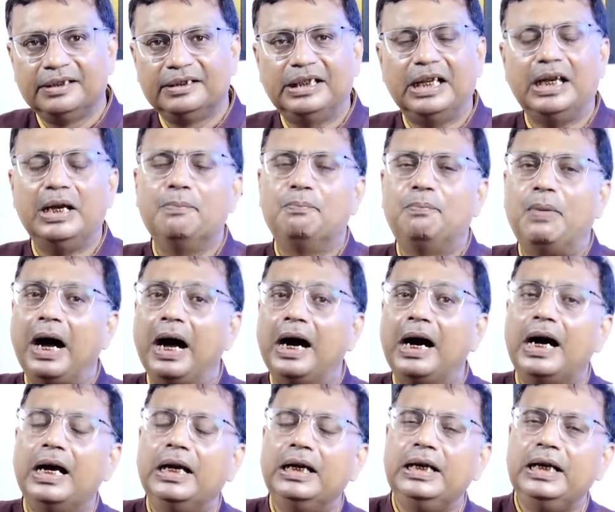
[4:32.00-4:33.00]
তাহলে
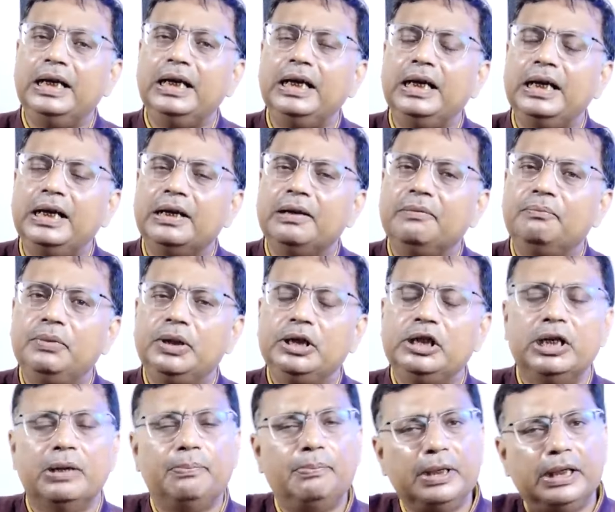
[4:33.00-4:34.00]
বাঙালি
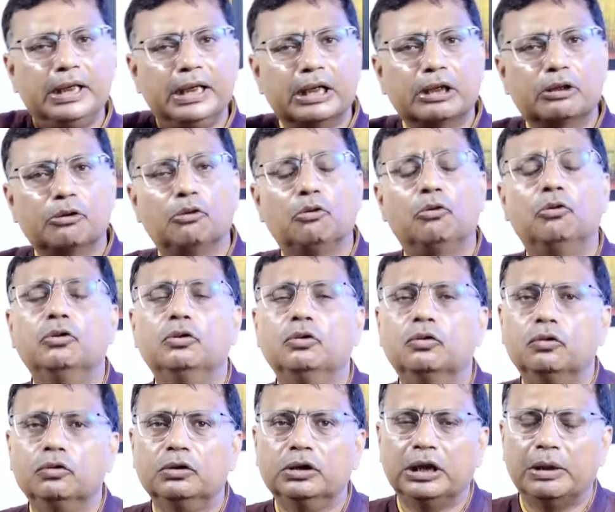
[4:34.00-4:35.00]
বিজেপিকে গ্রহণ
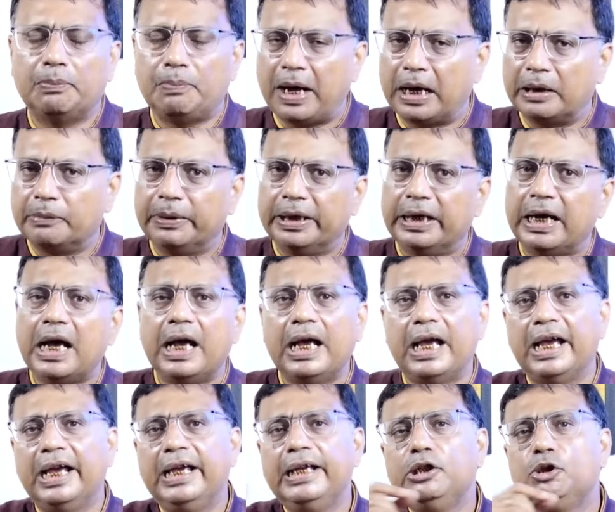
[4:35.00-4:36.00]
করতে পারবে না
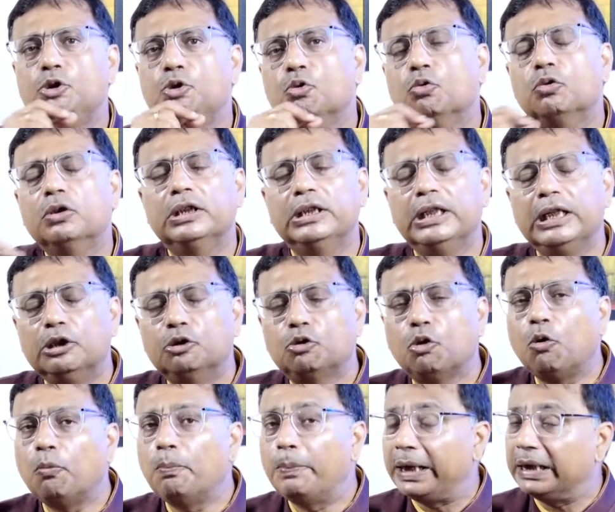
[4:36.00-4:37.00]
এই যুক্তি
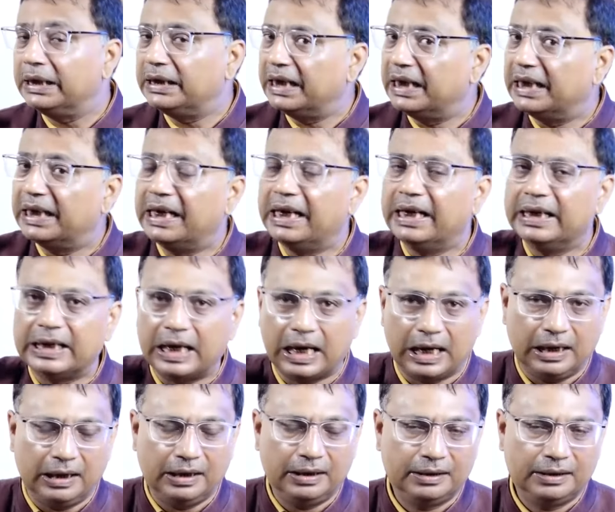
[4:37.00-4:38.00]
ধোপে টেকে না